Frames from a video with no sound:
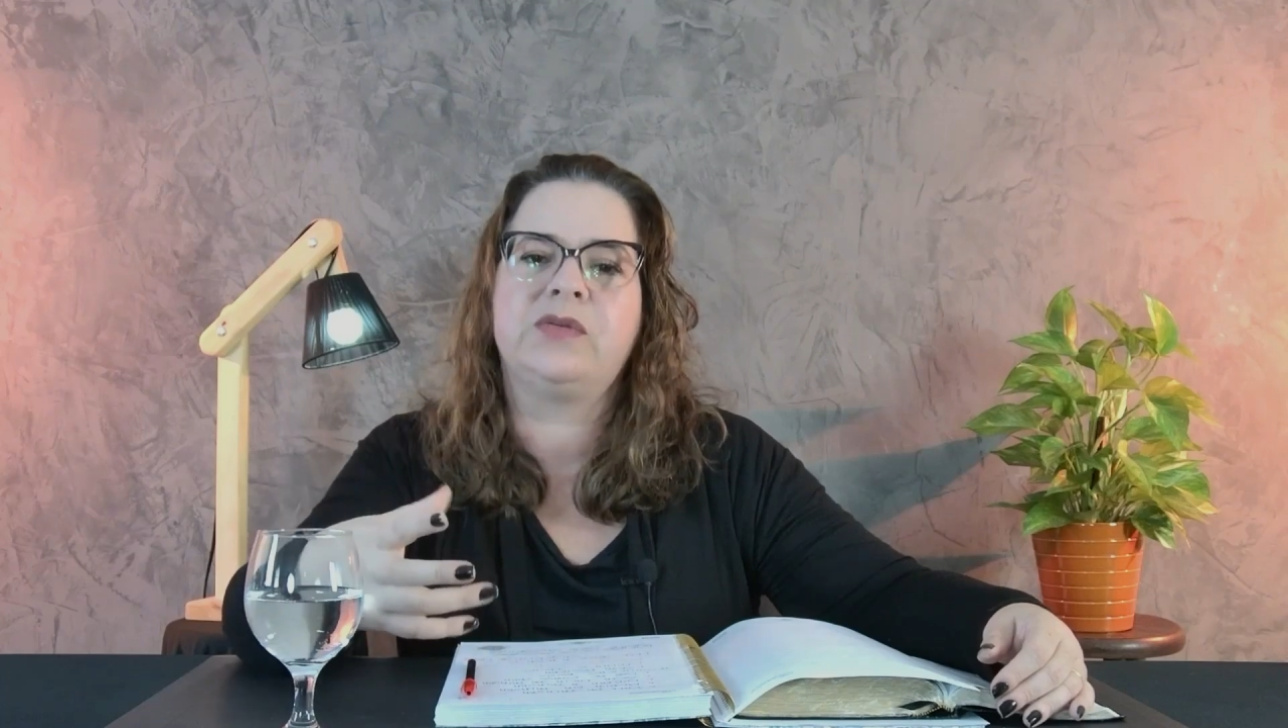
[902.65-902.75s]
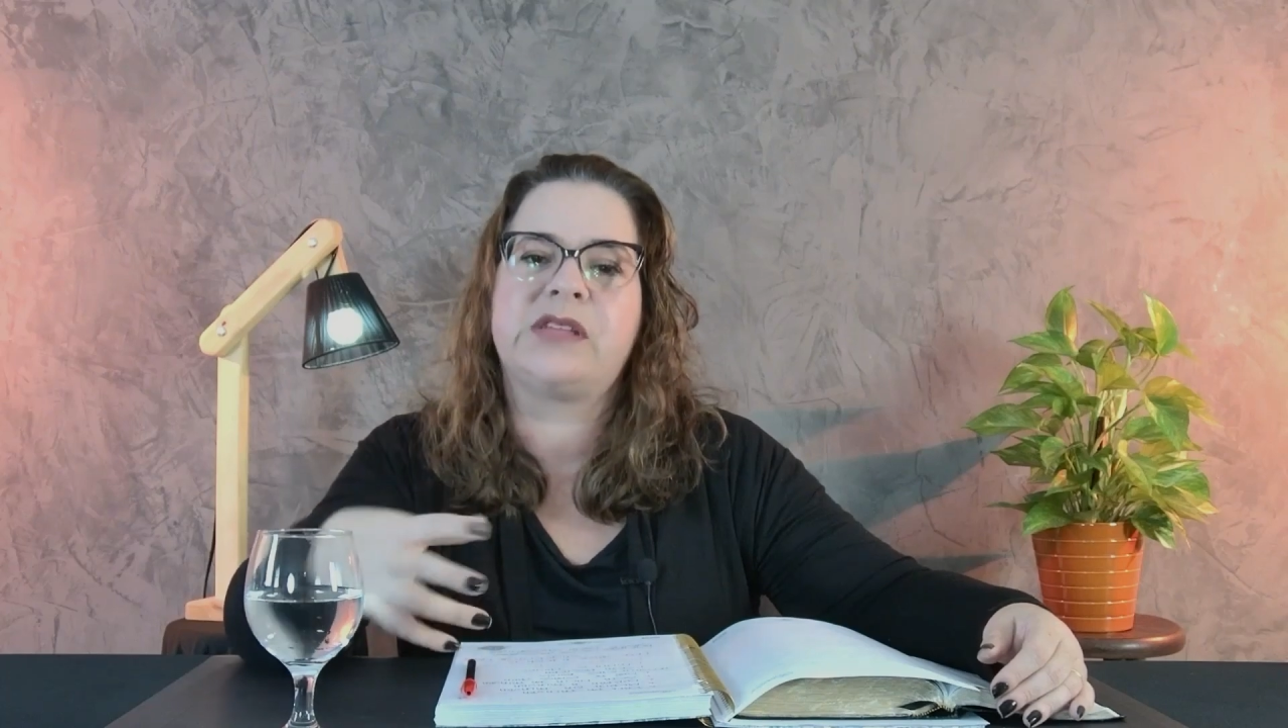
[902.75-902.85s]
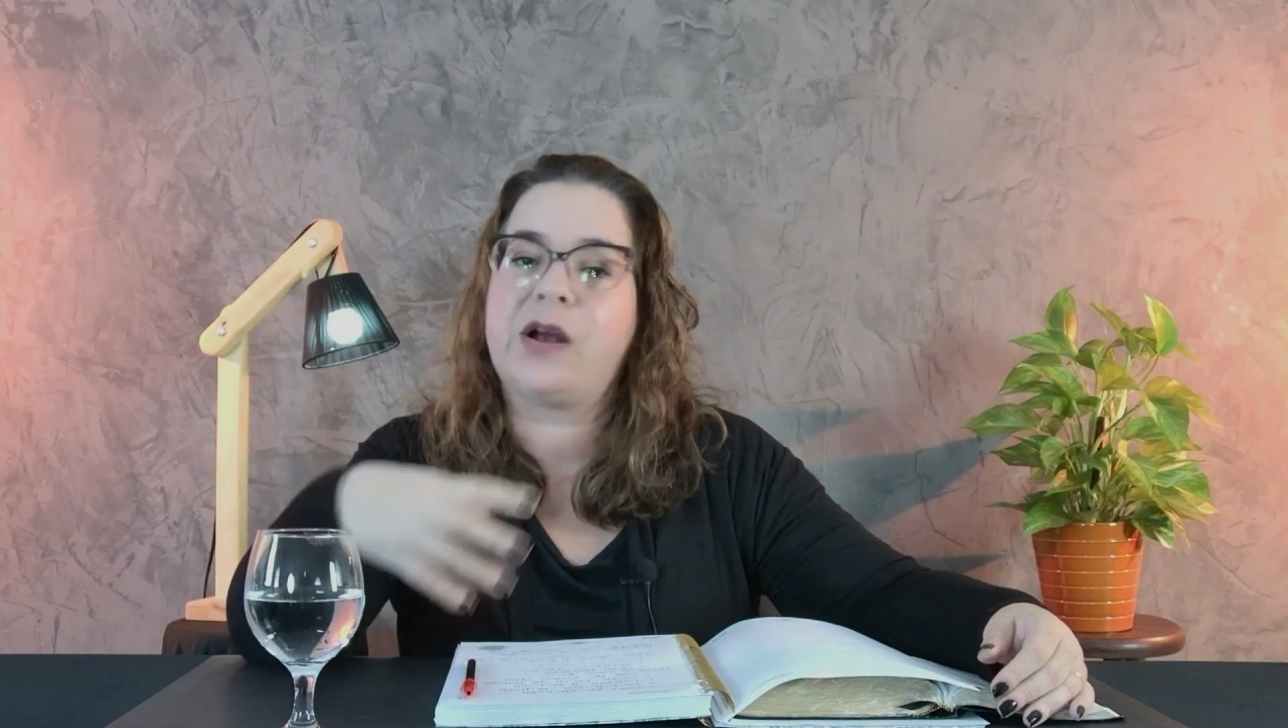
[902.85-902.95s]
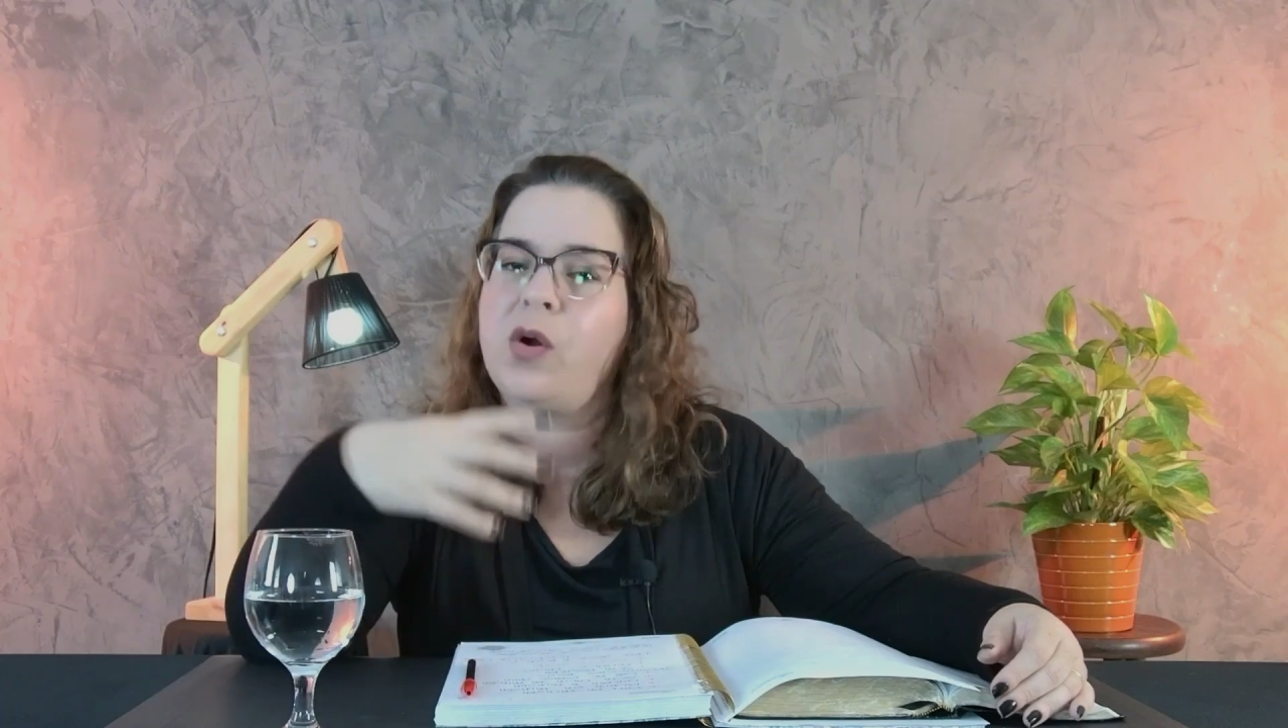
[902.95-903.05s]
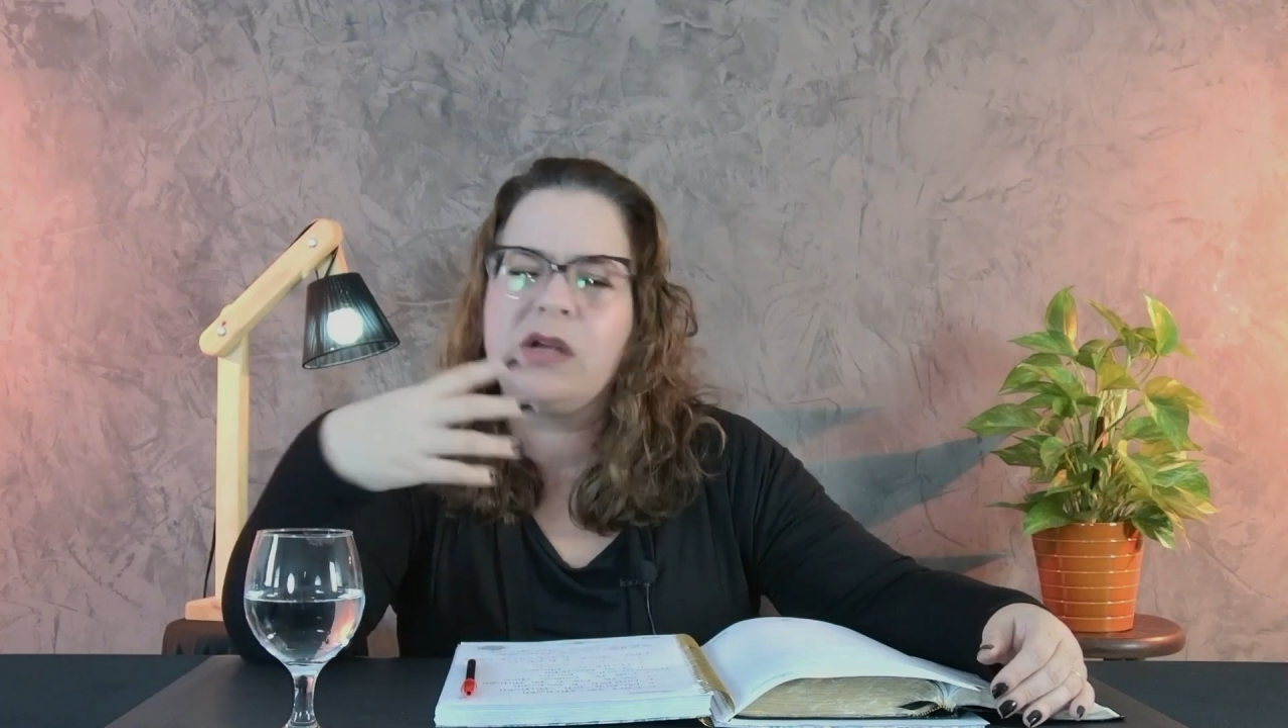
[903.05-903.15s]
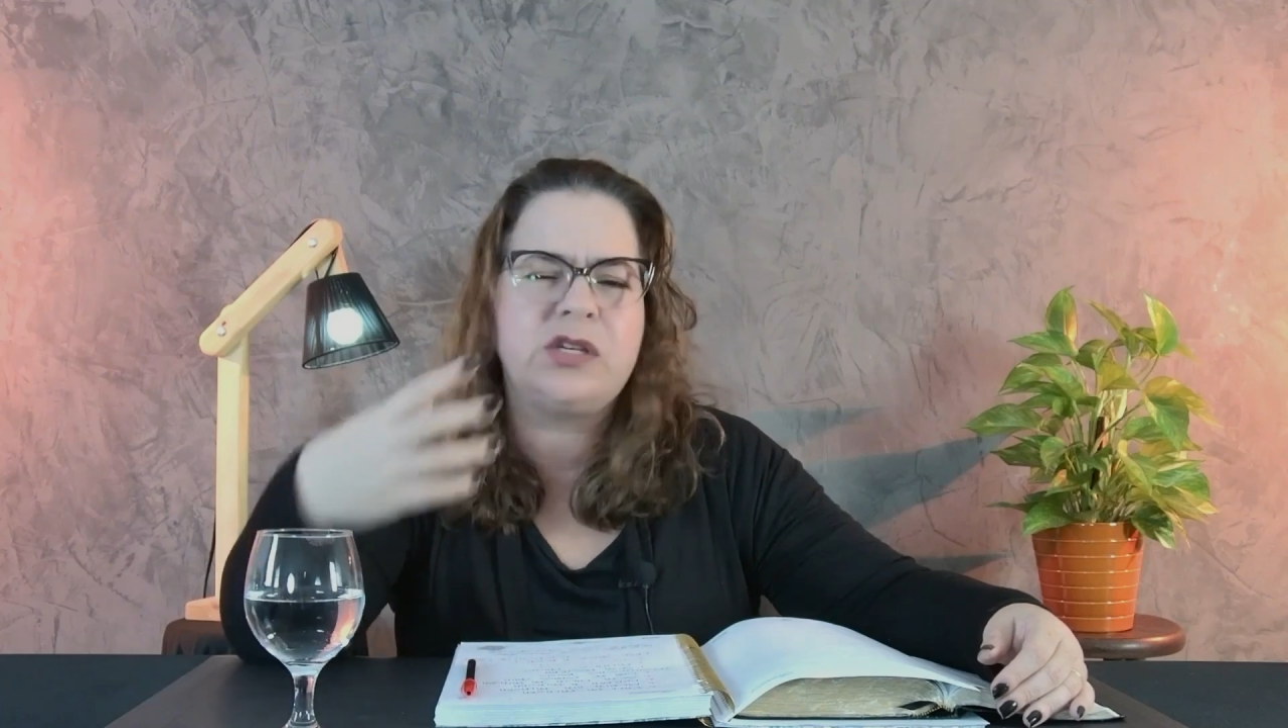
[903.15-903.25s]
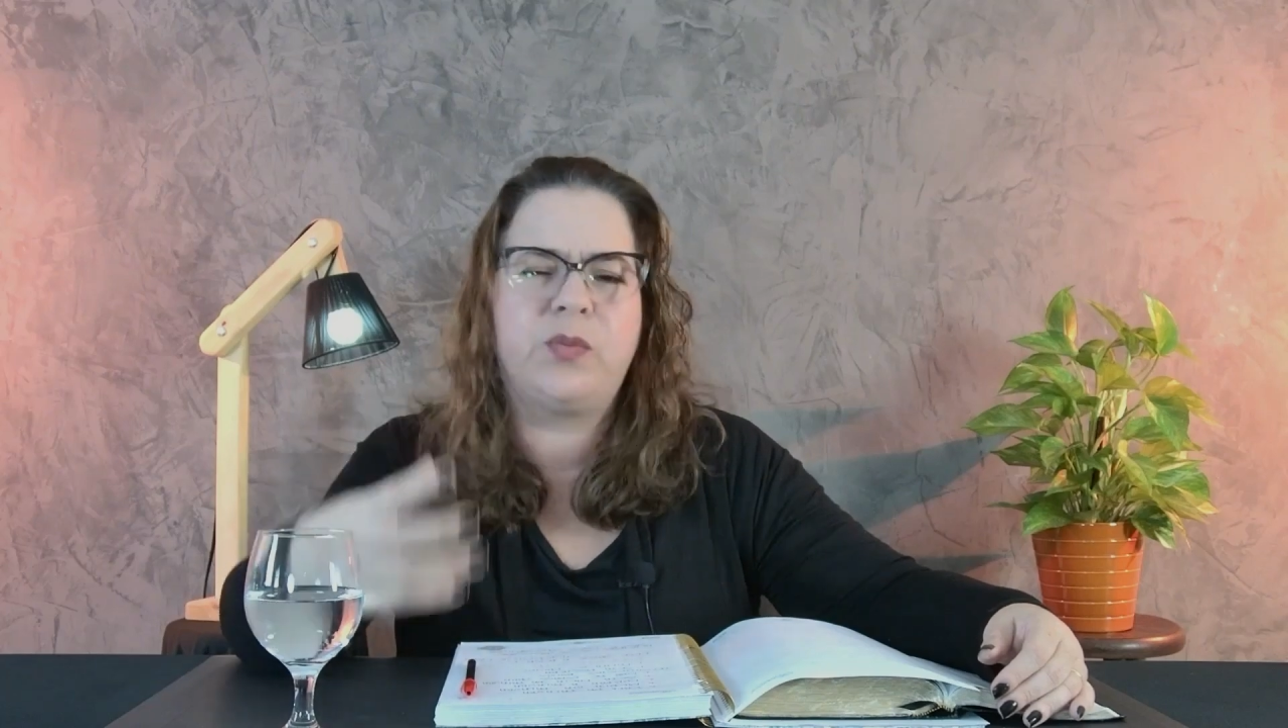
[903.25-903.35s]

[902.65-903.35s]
sacode a